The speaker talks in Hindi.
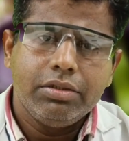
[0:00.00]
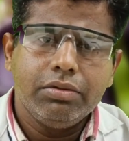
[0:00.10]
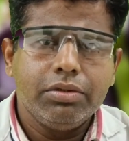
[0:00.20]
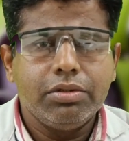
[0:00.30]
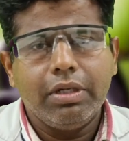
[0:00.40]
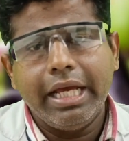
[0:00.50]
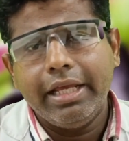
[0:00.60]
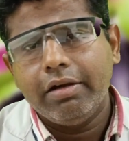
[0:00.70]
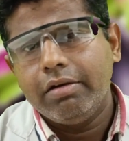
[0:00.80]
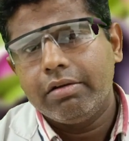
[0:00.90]
जून
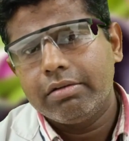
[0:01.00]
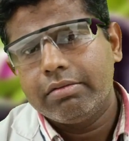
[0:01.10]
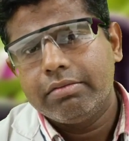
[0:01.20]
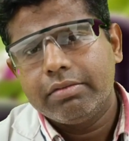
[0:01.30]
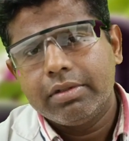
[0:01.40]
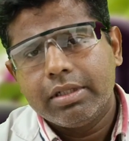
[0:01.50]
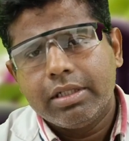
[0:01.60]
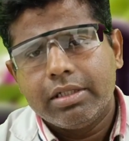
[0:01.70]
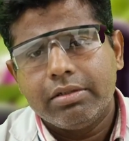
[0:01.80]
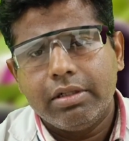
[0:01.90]
जुलाई और
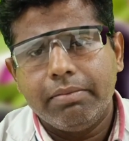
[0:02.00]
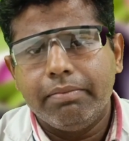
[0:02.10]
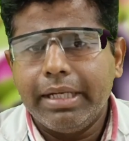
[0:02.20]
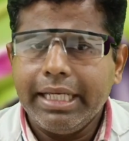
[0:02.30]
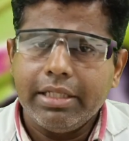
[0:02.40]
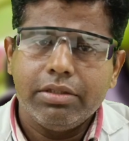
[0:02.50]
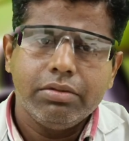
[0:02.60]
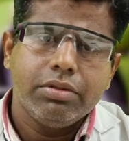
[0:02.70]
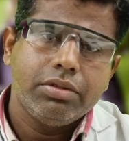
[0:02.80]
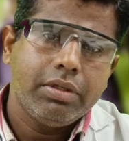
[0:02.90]
जो है मई
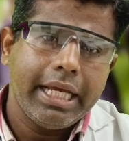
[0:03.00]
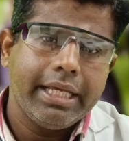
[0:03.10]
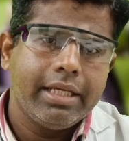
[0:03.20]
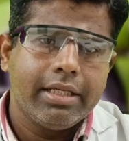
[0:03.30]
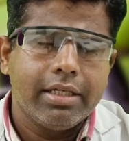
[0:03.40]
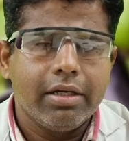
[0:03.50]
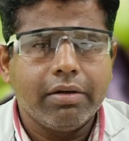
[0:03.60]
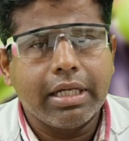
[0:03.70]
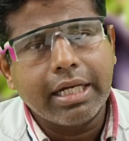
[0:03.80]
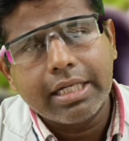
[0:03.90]
जून जुलाई
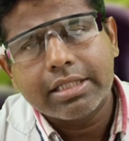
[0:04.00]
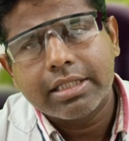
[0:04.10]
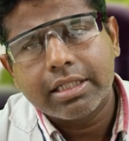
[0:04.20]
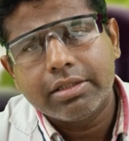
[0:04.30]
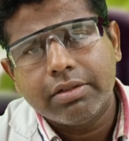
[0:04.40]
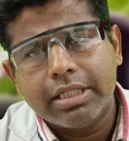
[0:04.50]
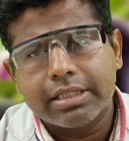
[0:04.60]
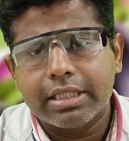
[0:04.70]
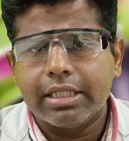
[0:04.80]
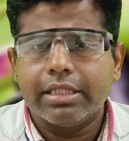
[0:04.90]
और अगस्त तक जो है
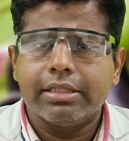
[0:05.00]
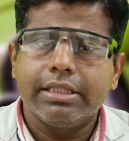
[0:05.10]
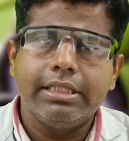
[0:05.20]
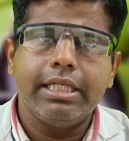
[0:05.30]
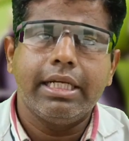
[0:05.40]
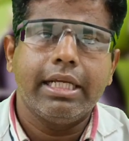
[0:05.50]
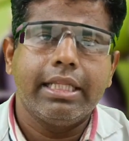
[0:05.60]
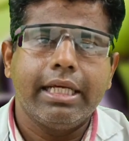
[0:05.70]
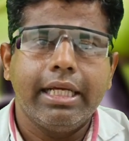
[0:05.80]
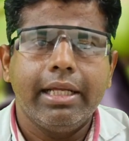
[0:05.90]
इसका सीजन
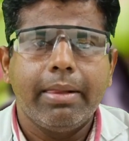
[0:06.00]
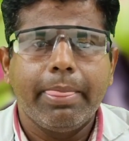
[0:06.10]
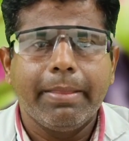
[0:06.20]
रहता है